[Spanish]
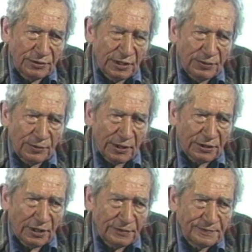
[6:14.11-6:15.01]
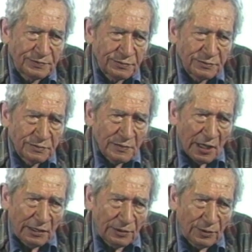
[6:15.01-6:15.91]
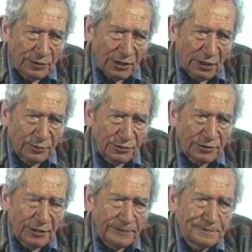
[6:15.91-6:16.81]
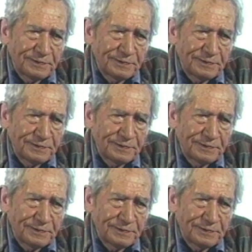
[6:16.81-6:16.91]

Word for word: de Yucatán, encontramos que